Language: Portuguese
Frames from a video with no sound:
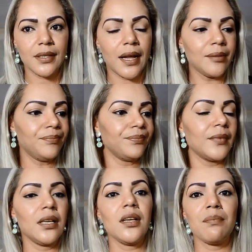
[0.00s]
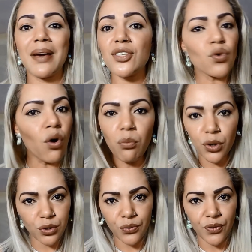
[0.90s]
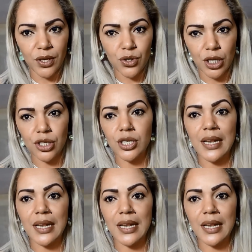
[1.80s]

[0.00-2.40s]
tá? Mas ficou muito feio, gente.